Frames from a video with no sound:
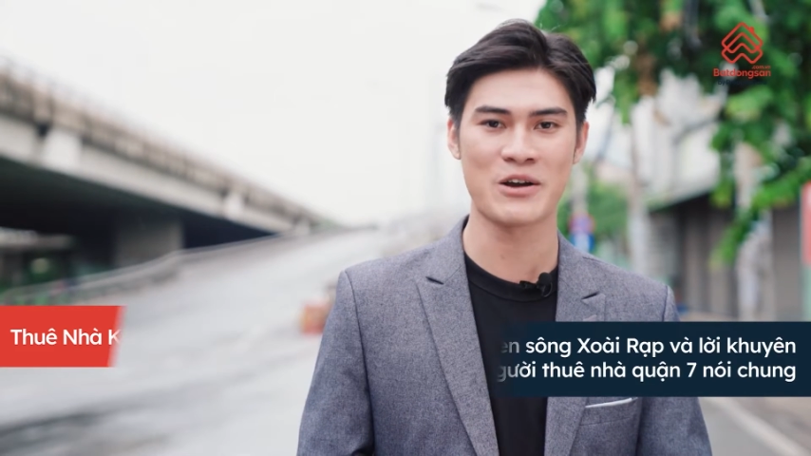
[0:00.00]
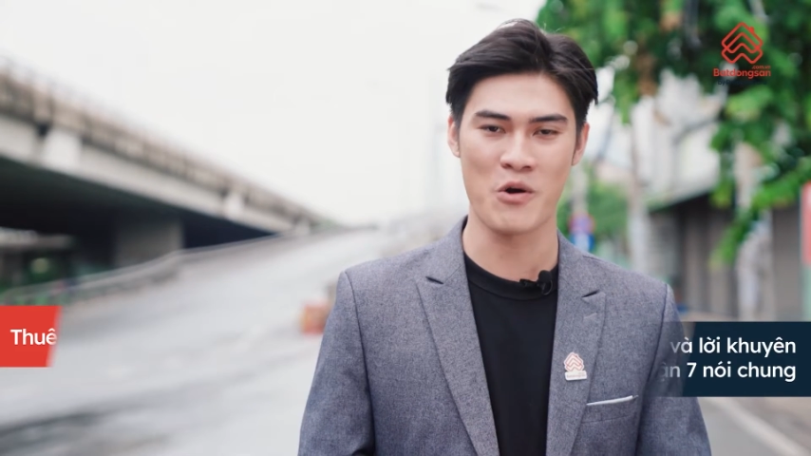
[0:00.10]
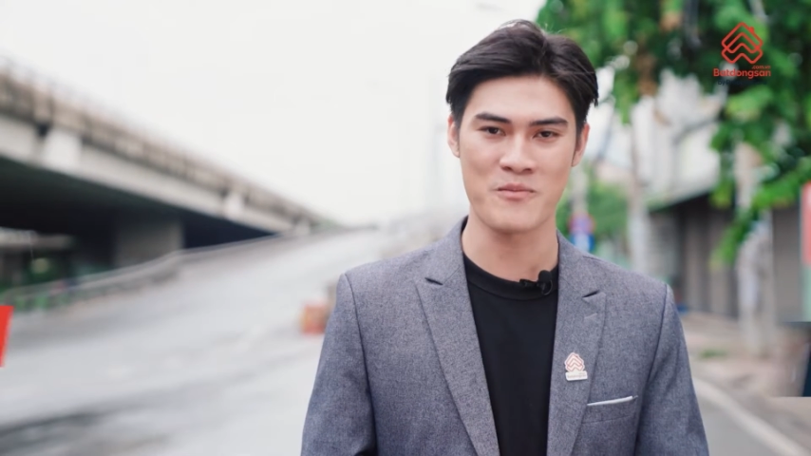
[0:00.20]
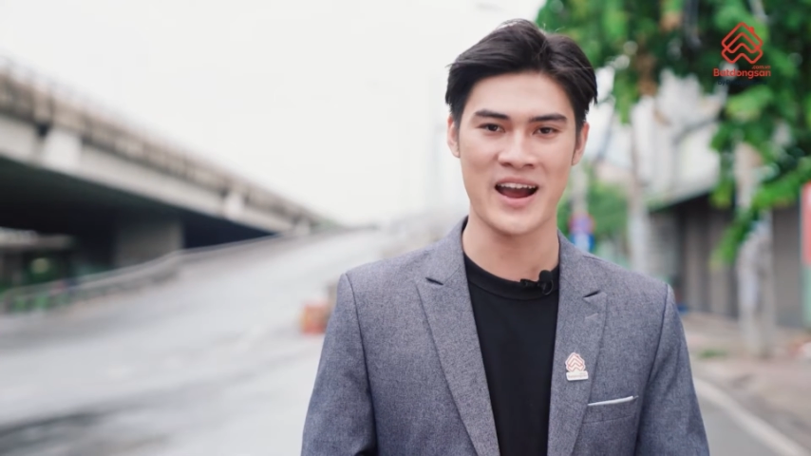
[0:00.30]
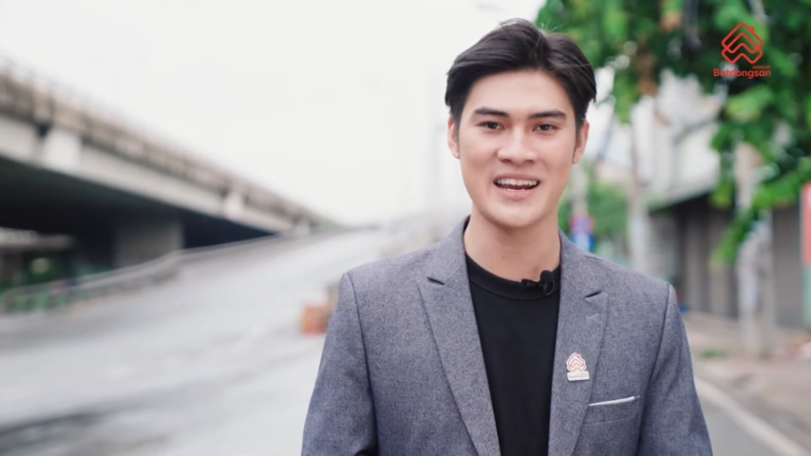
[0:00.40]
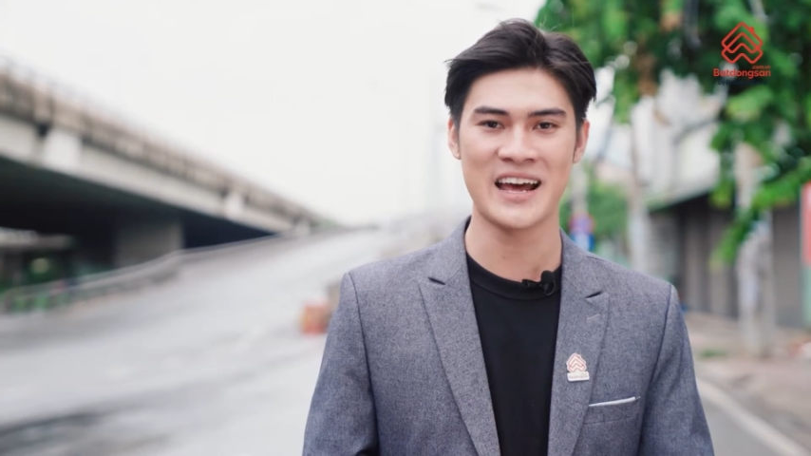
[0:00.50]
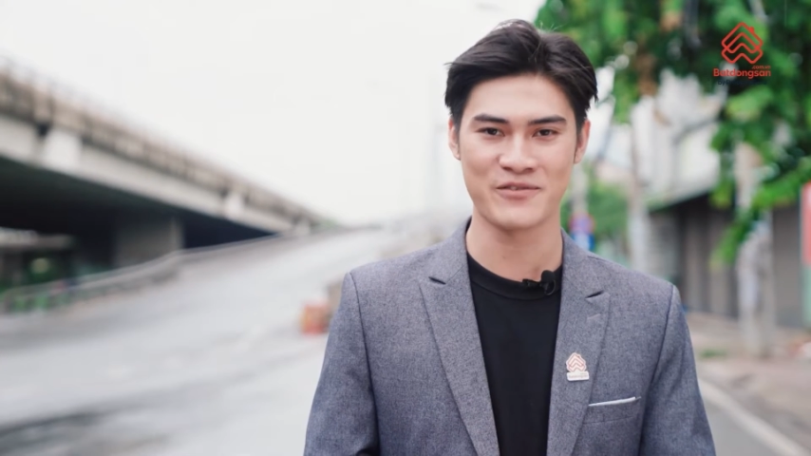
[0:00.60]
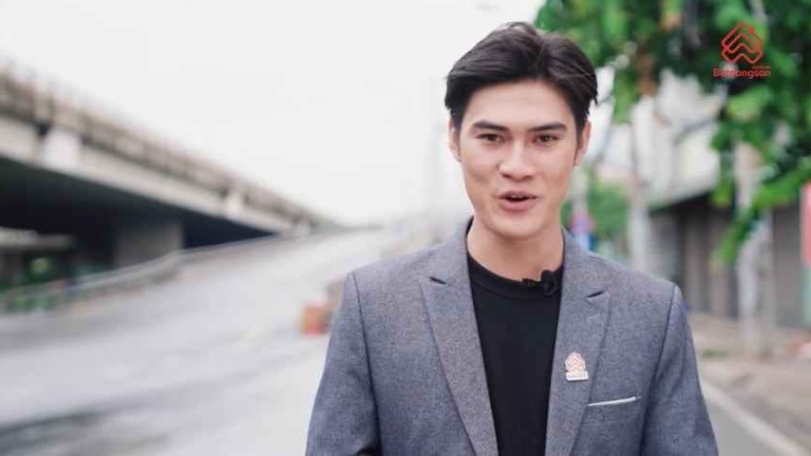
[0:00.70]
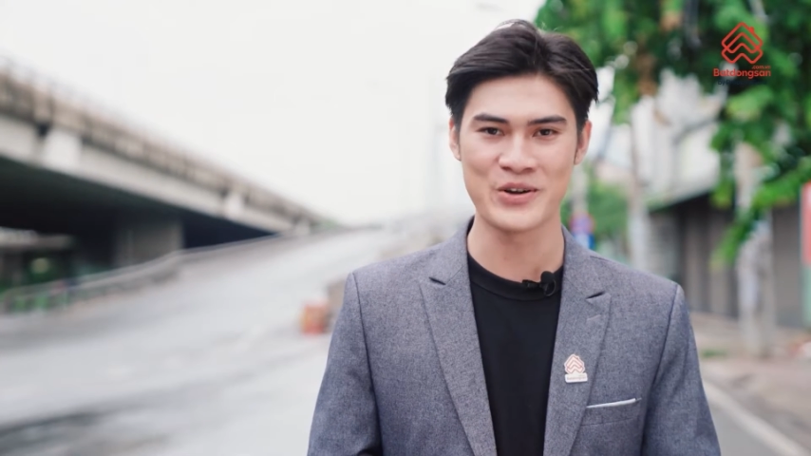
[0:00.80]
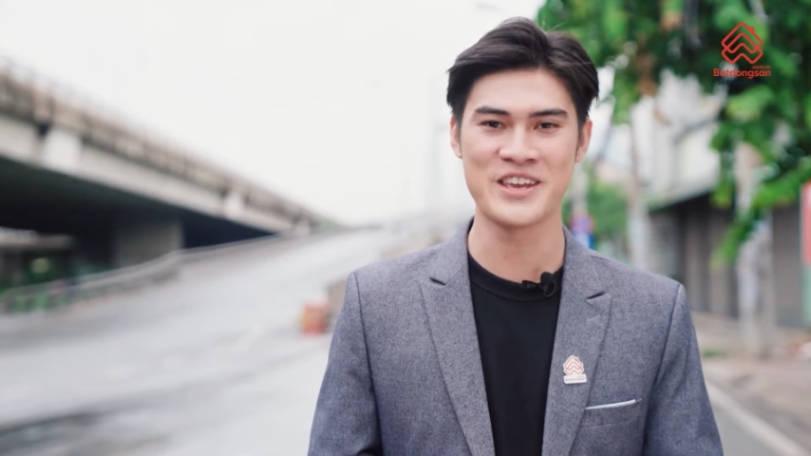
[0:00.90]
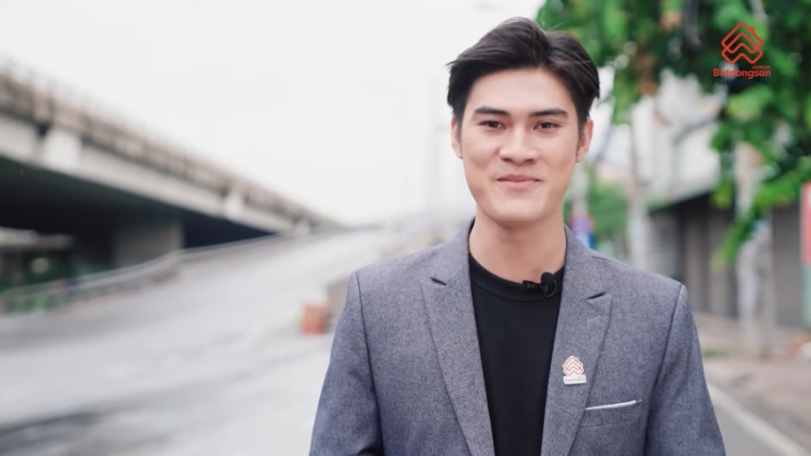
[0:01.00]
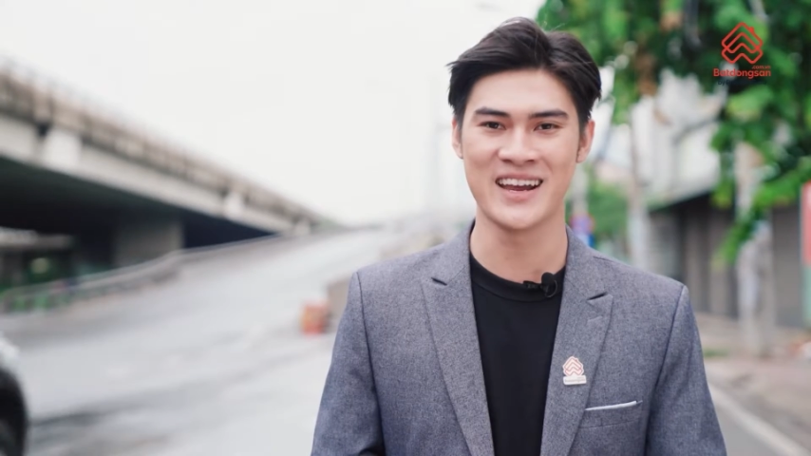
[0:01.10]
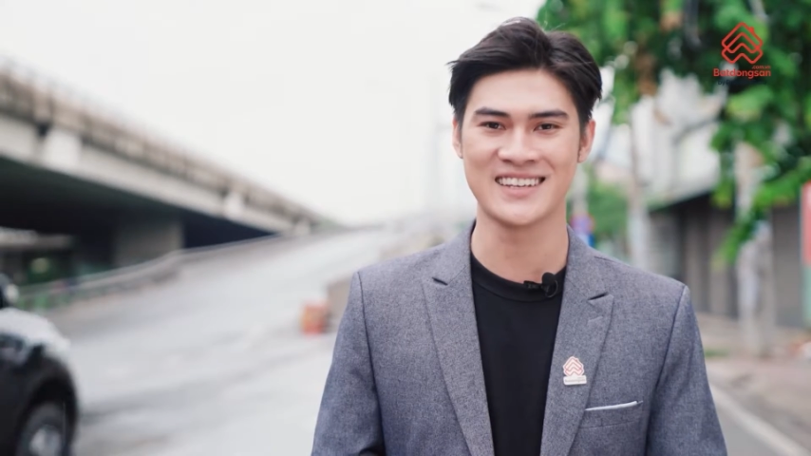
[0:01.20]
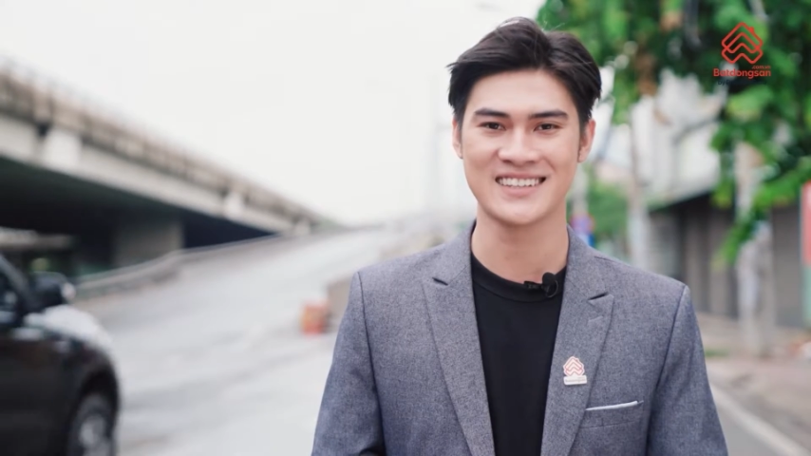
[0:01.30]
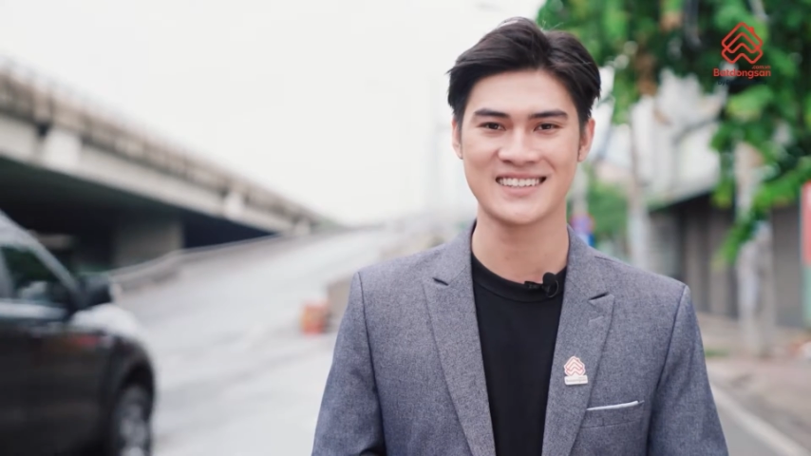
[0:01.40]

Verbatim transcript: tại quận 7 thành phố Hồ Chí Minh.